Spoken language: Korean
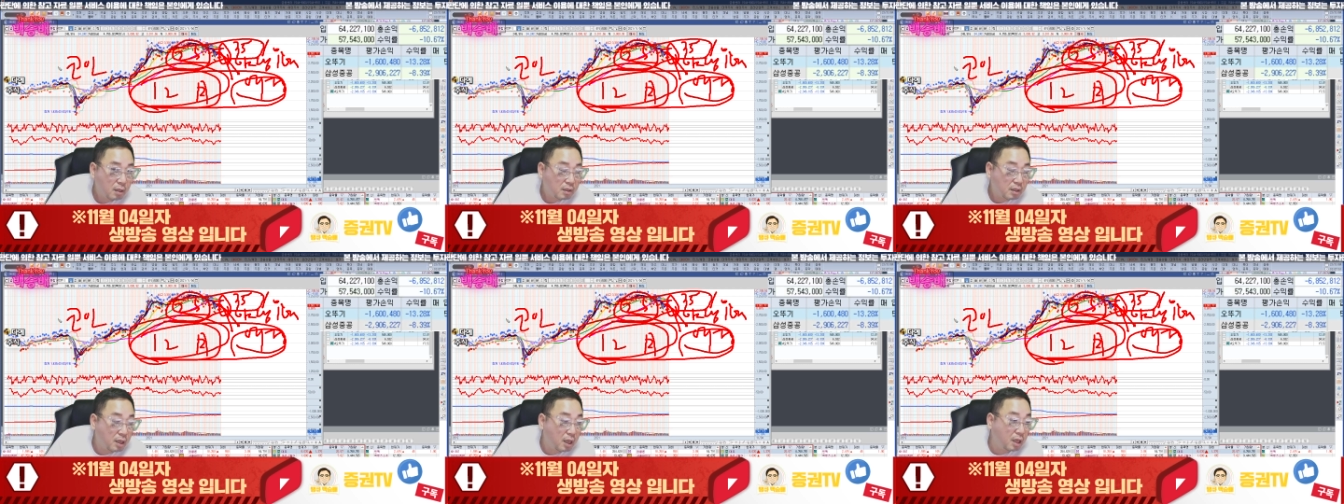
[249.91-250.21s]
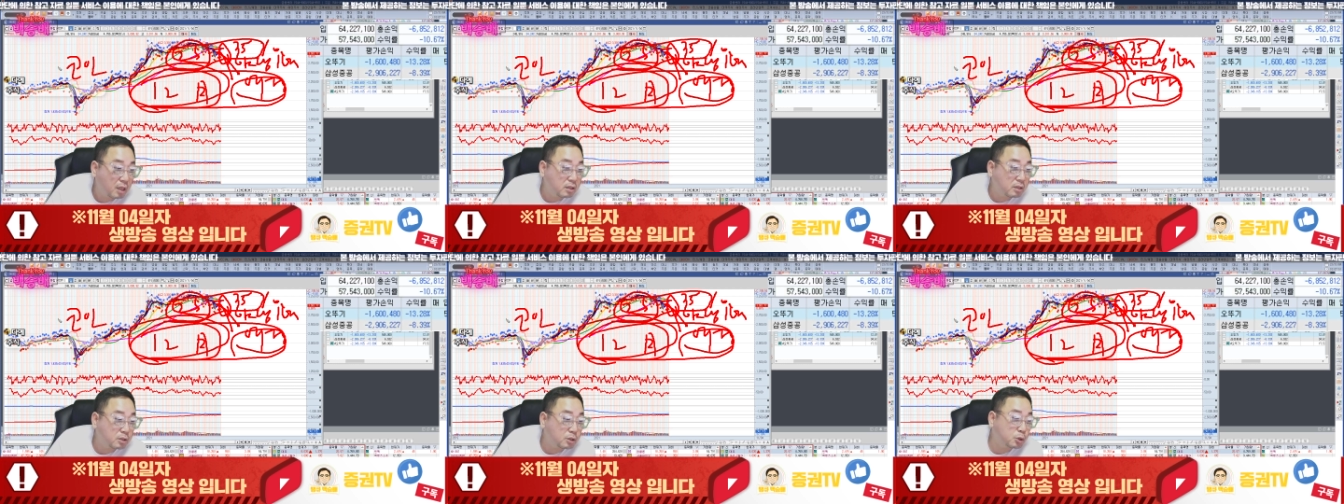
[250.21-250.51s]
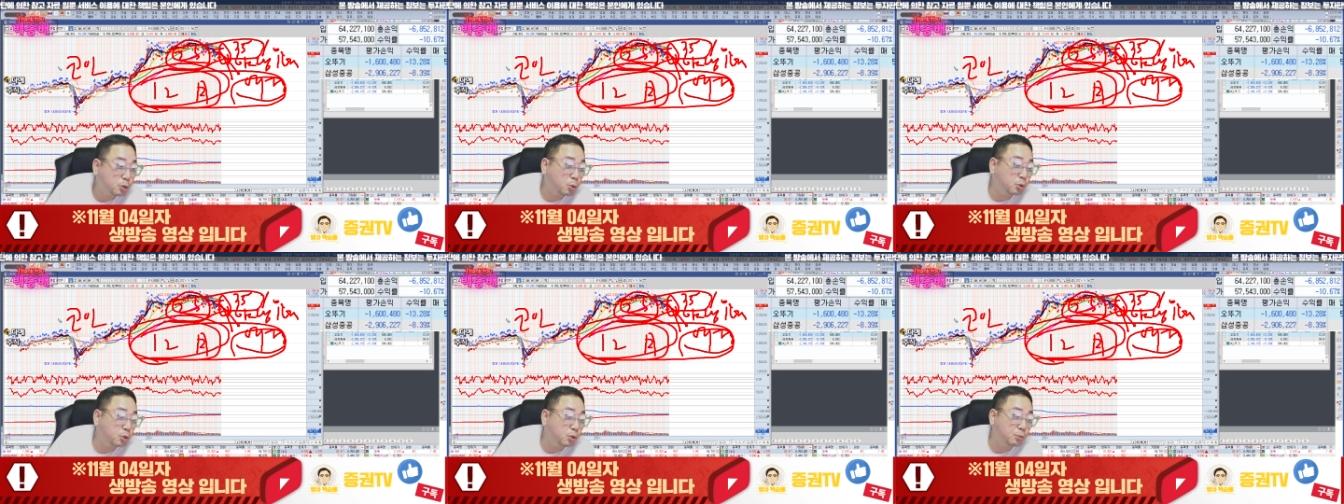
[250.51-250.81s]
개인들이
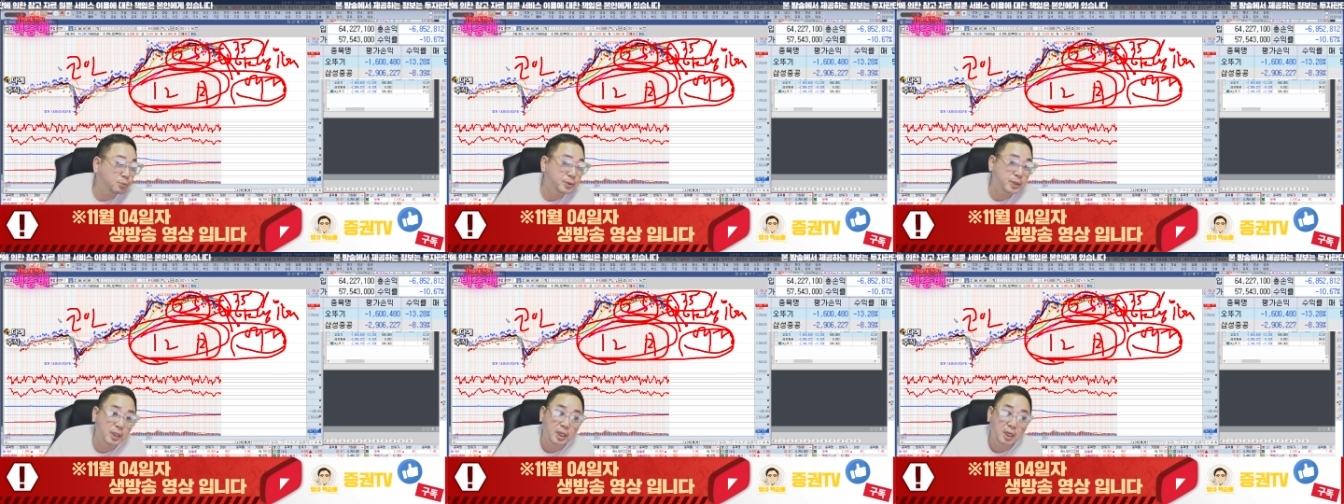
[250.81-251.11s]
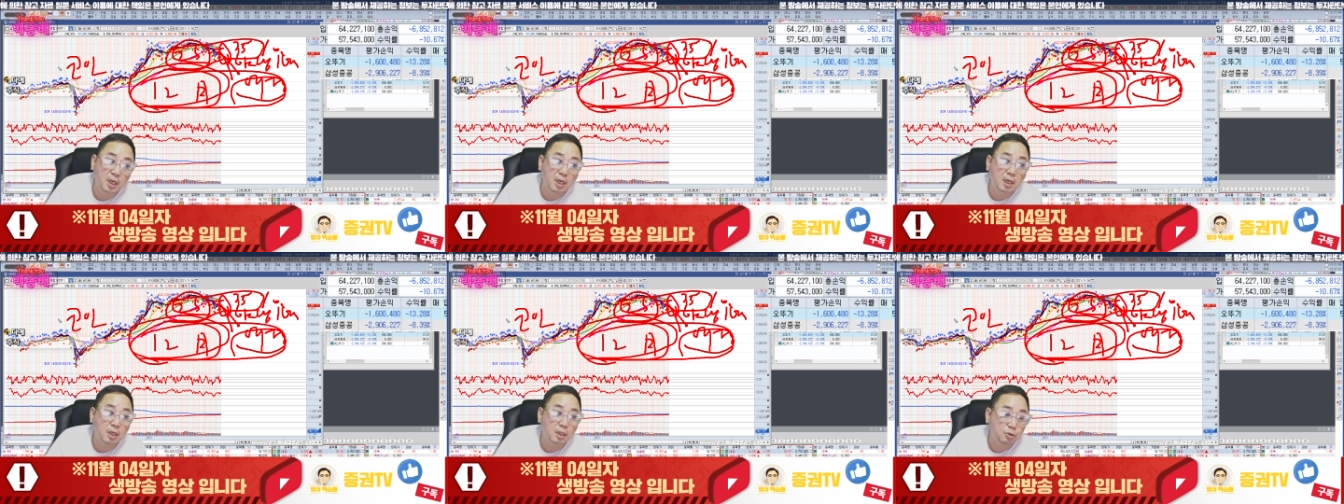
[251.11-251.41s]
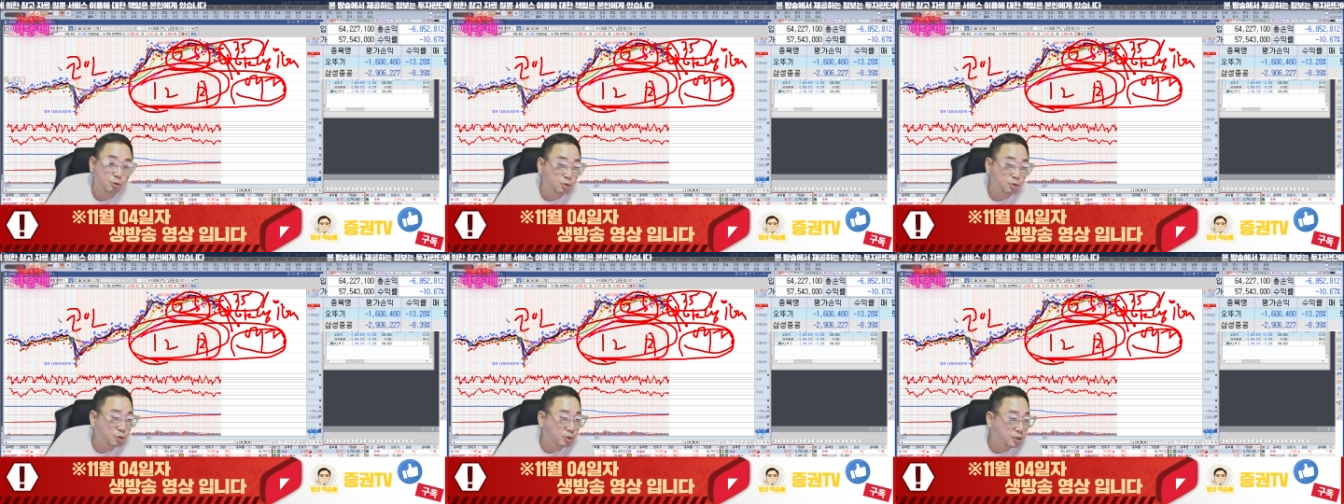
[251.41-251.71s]
돈이 없잖아
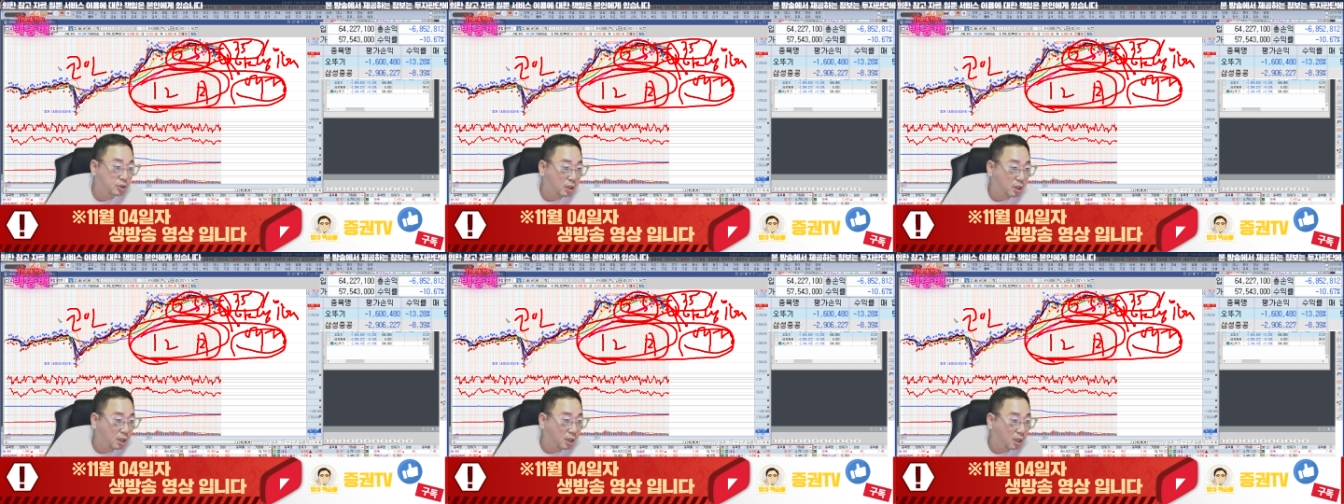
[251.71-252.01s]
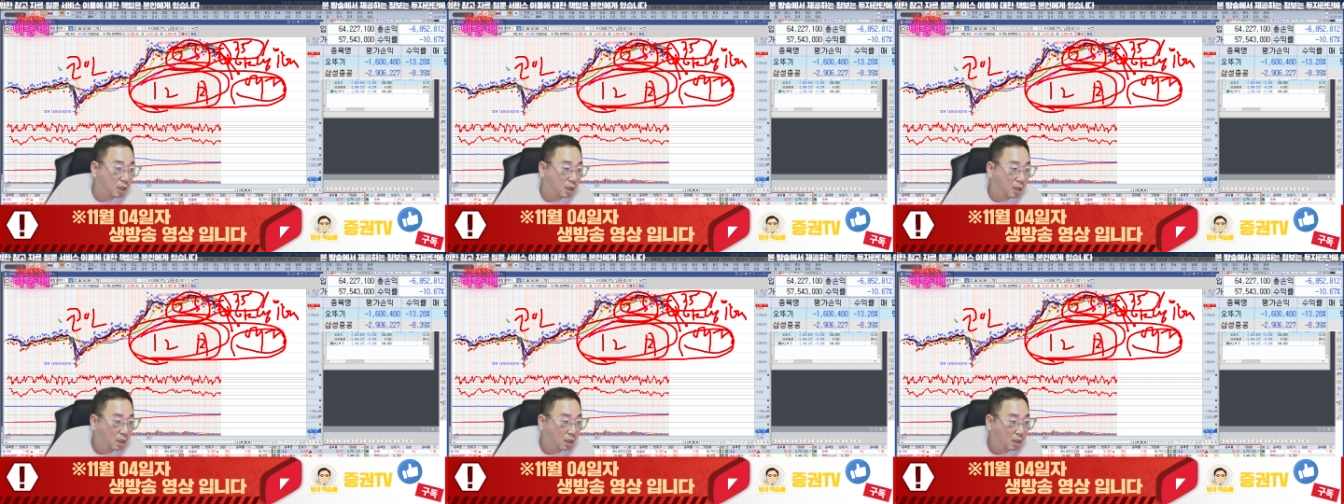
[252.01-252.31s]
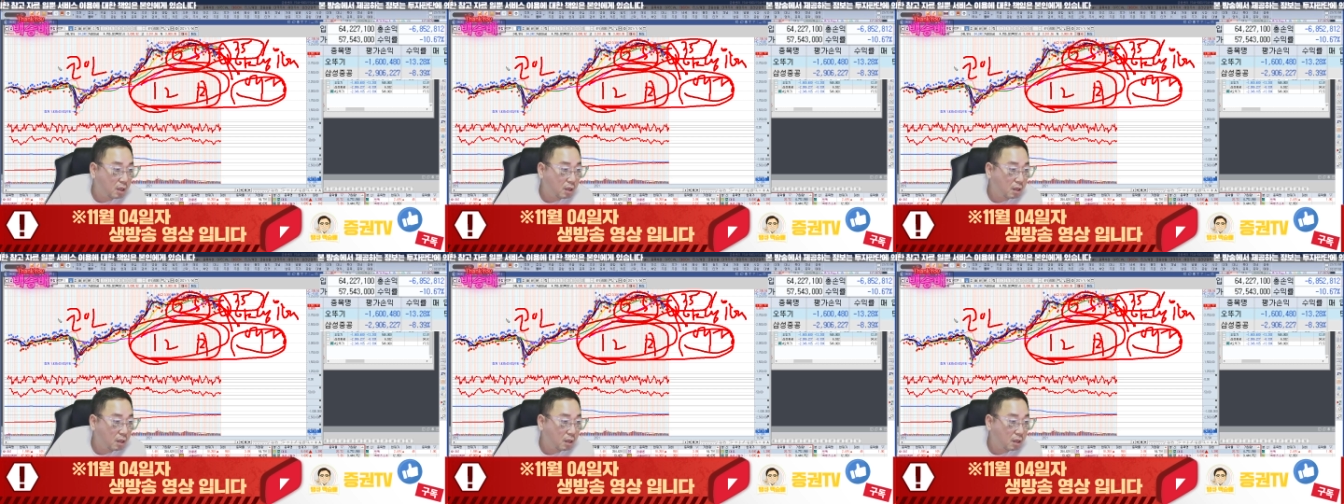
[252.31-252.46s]
주식시장에